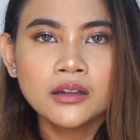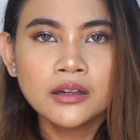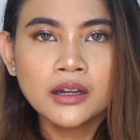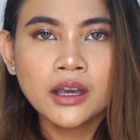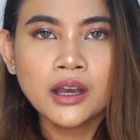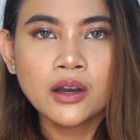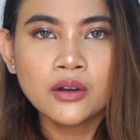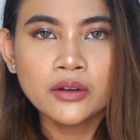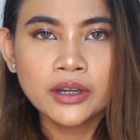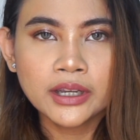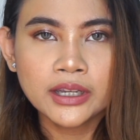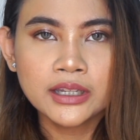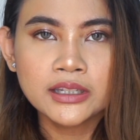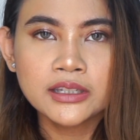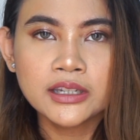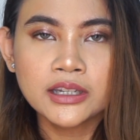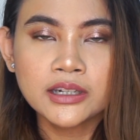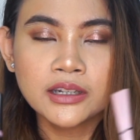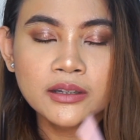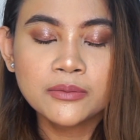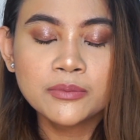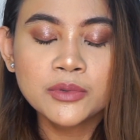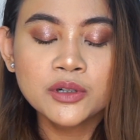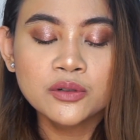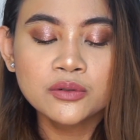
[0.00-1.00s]
Nah oke, okay,
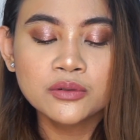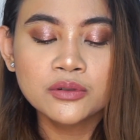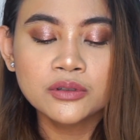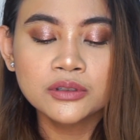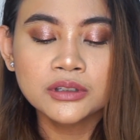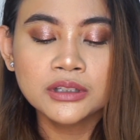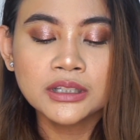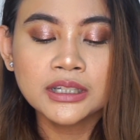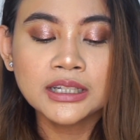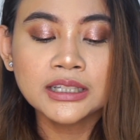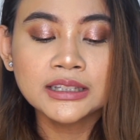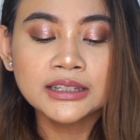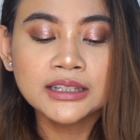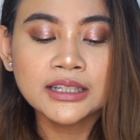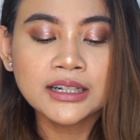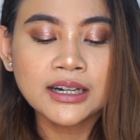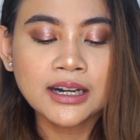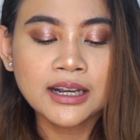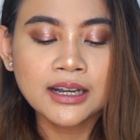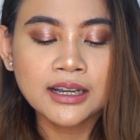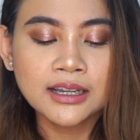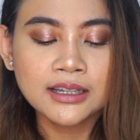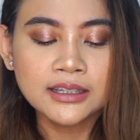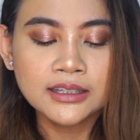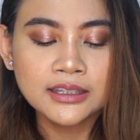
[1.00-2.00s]
jadi menurut
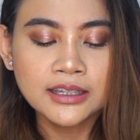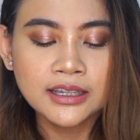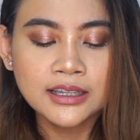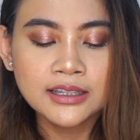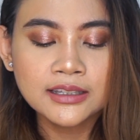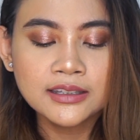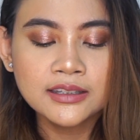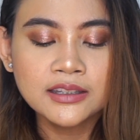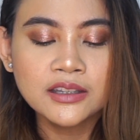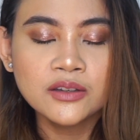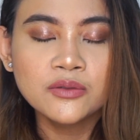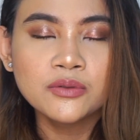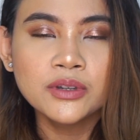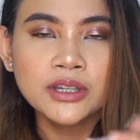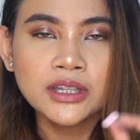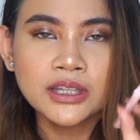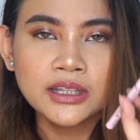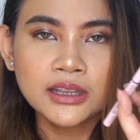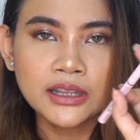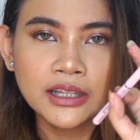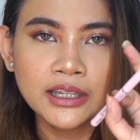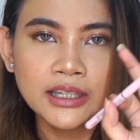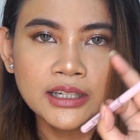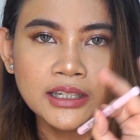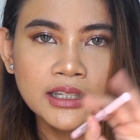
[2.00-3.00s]
keterangannya si
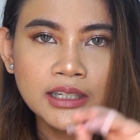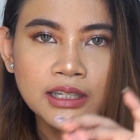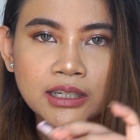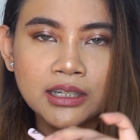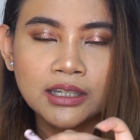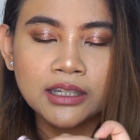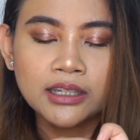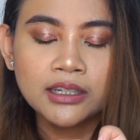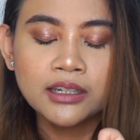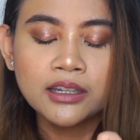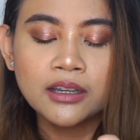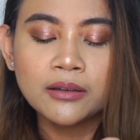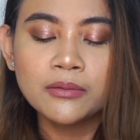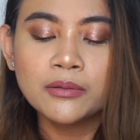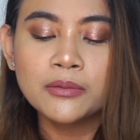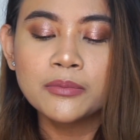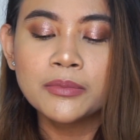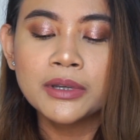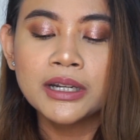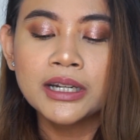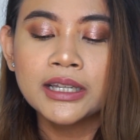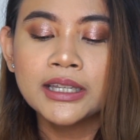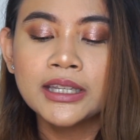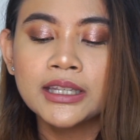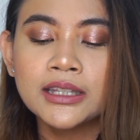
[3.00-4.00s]
Winged Lady ini dia
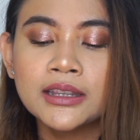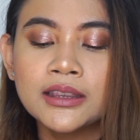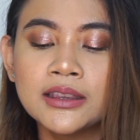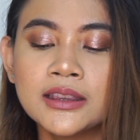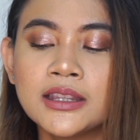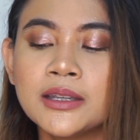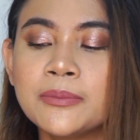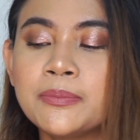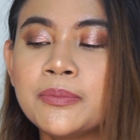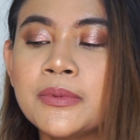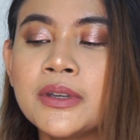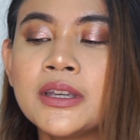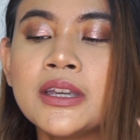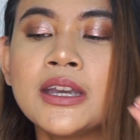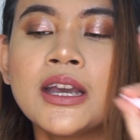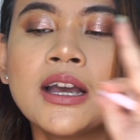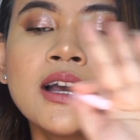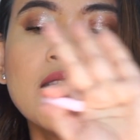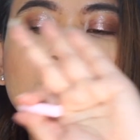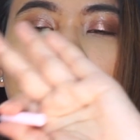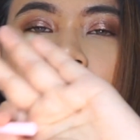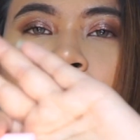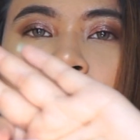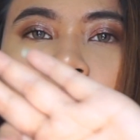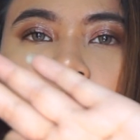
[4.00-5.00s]
memiliki tip
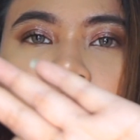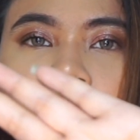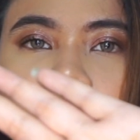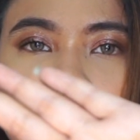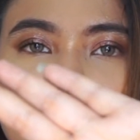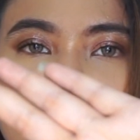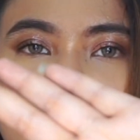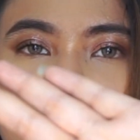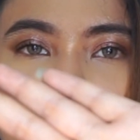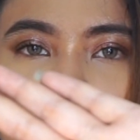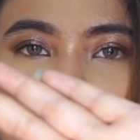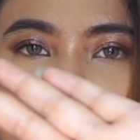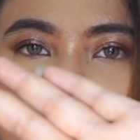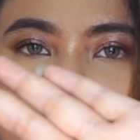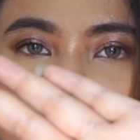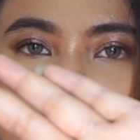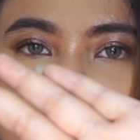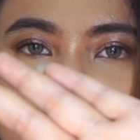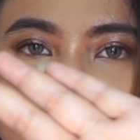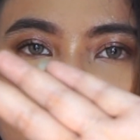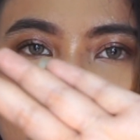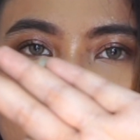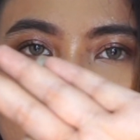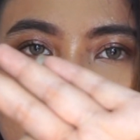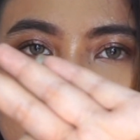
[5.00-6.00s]
yang lebih kecil
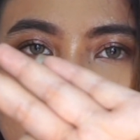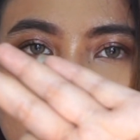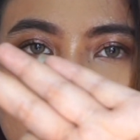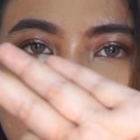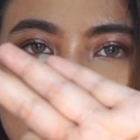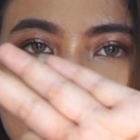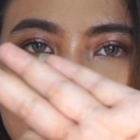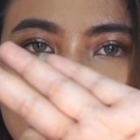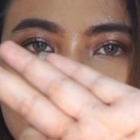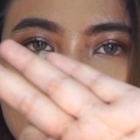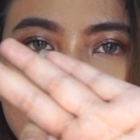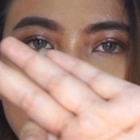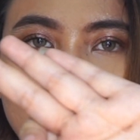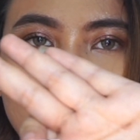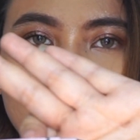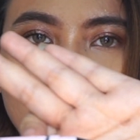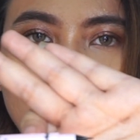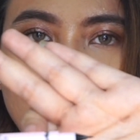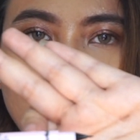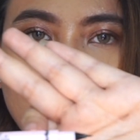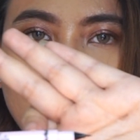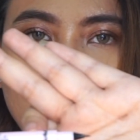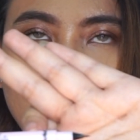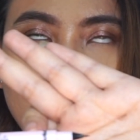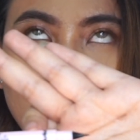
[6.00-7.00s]
yaitu
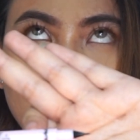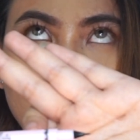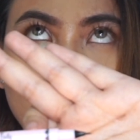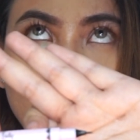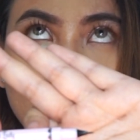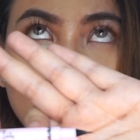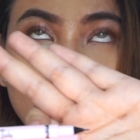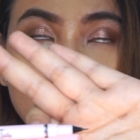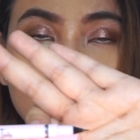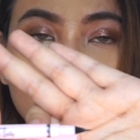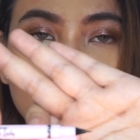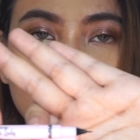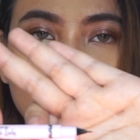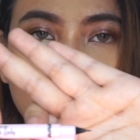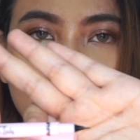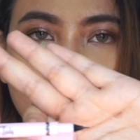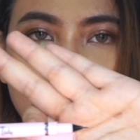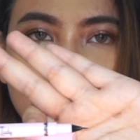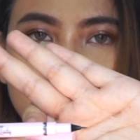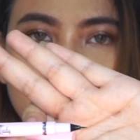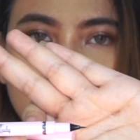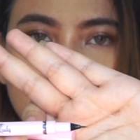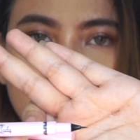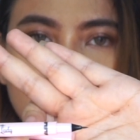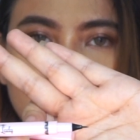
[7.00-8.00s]
0,02
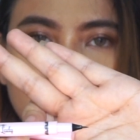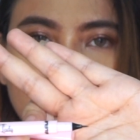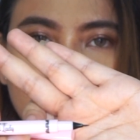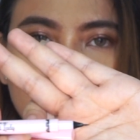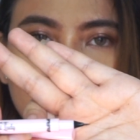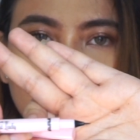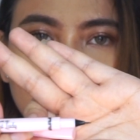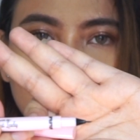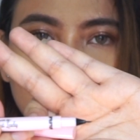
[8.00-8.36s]
mm